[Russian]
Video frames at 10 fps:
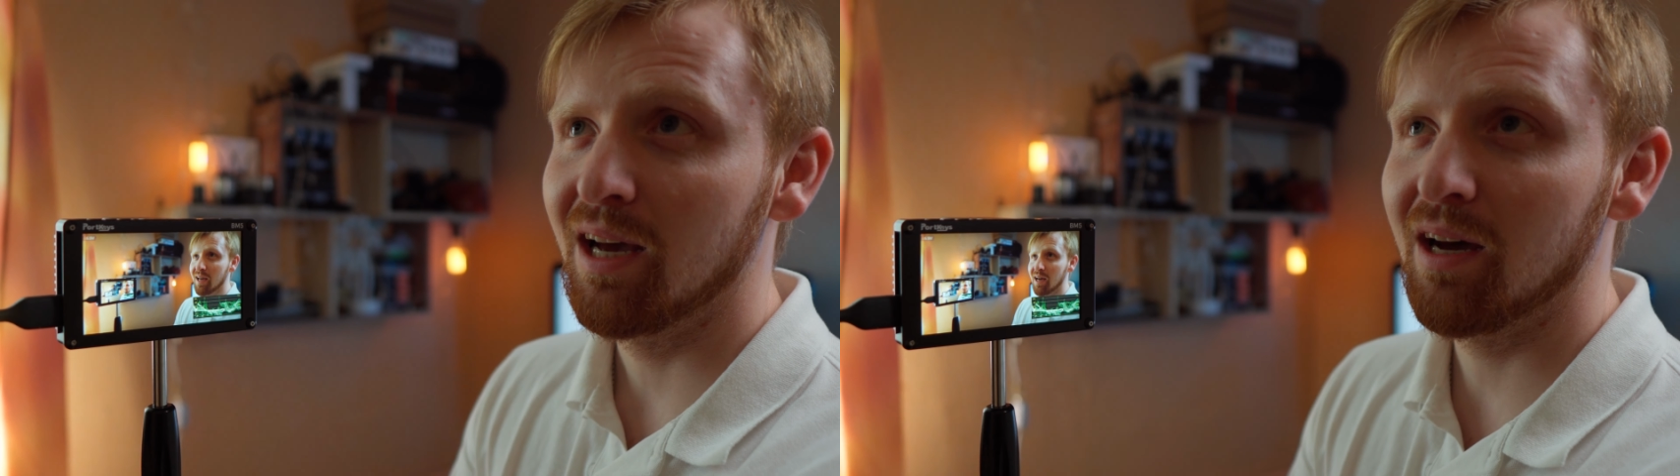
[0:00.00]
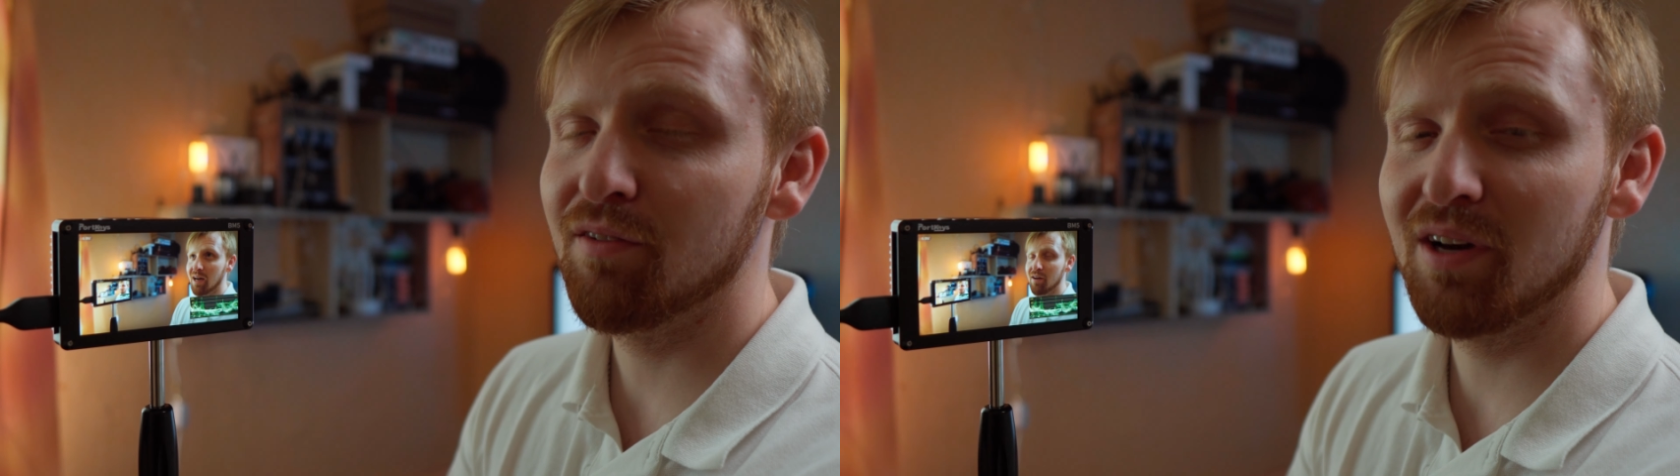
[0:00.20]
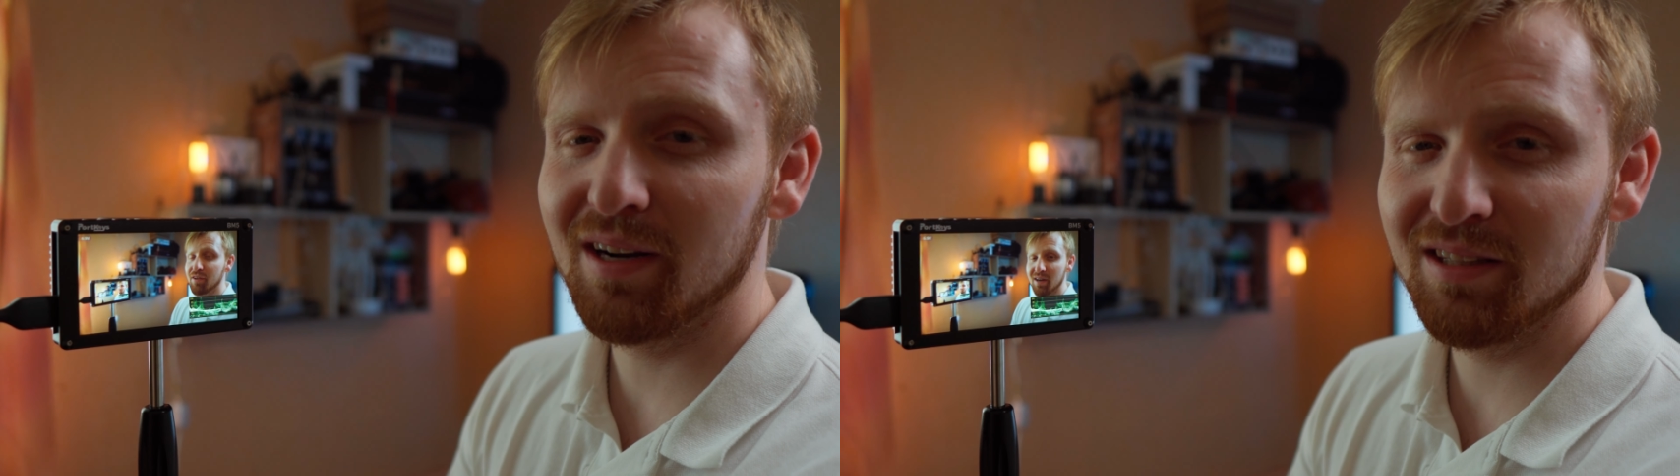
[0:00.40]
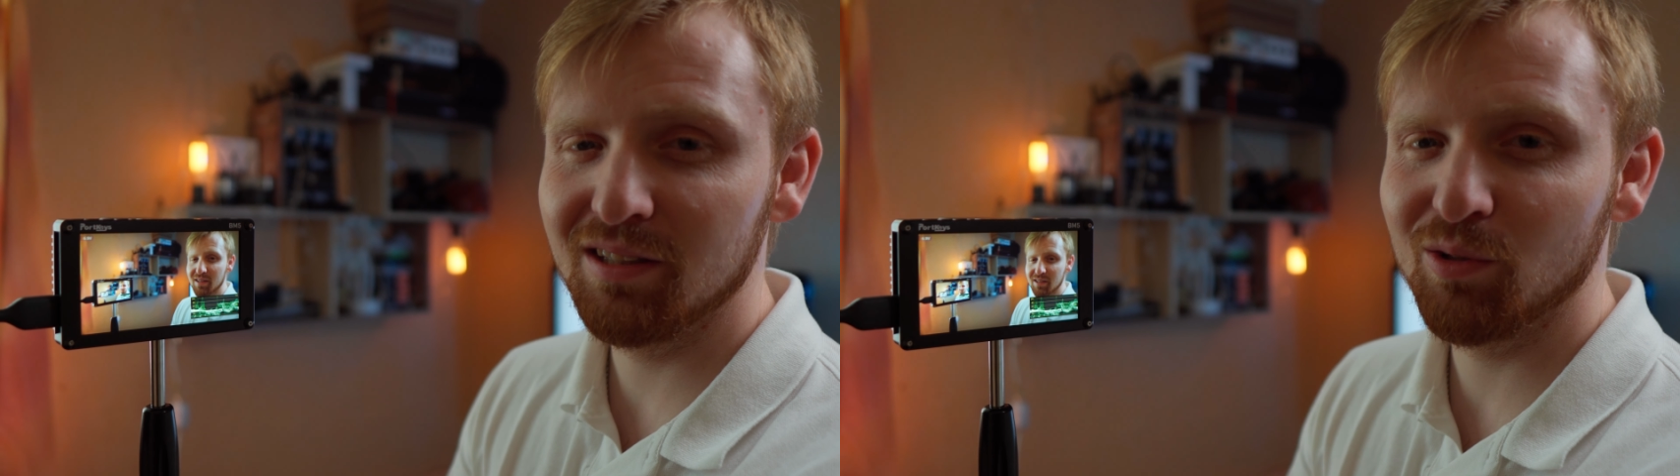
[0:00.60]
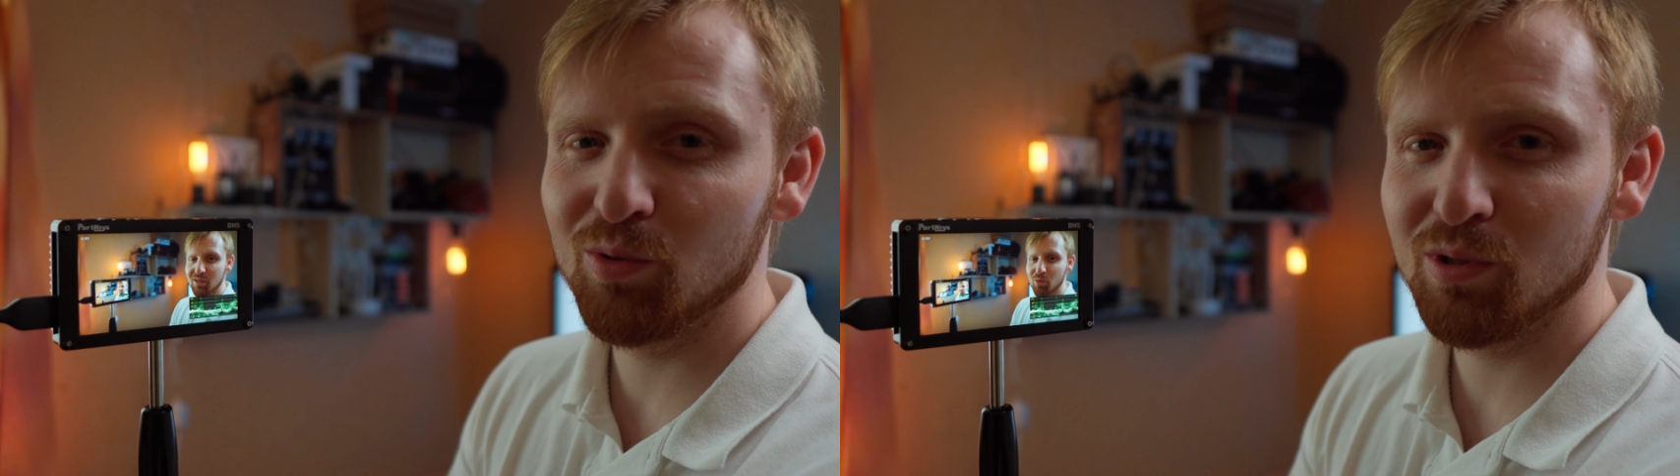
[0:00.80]
а, в
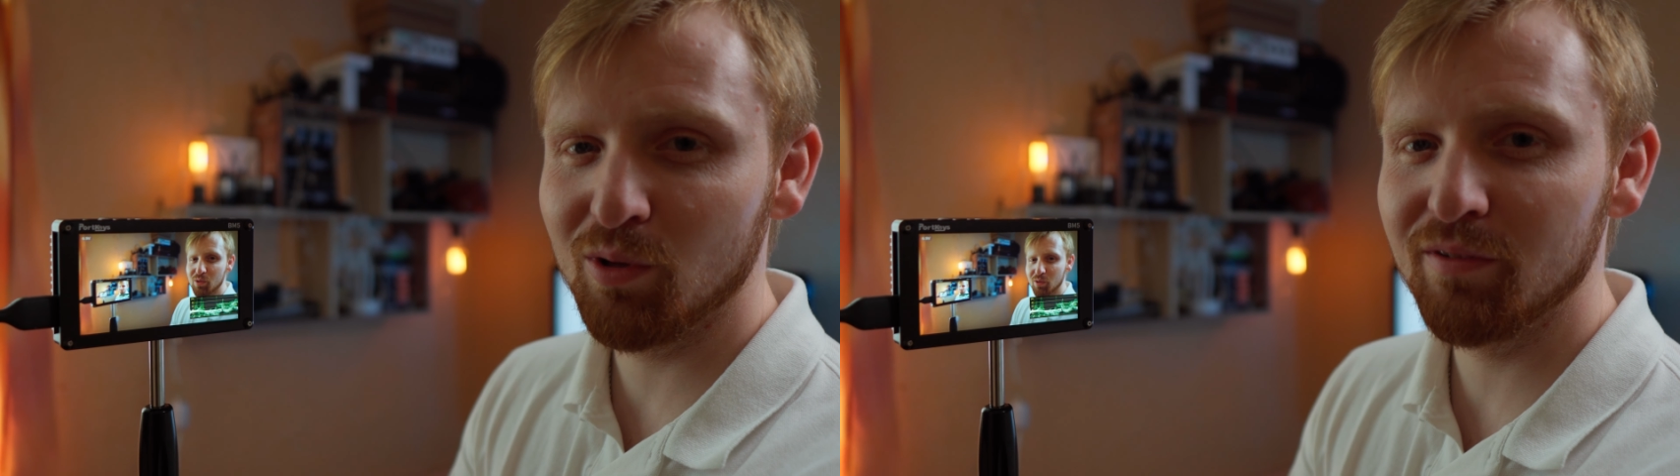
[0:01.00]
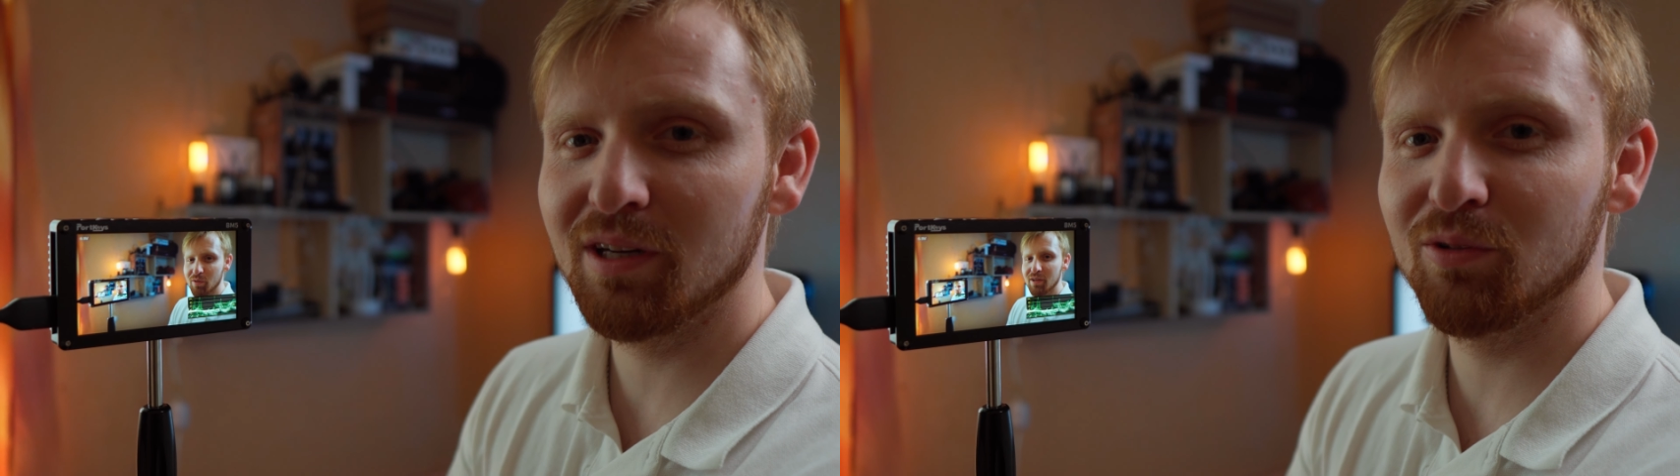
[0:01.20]
карантинных условиях,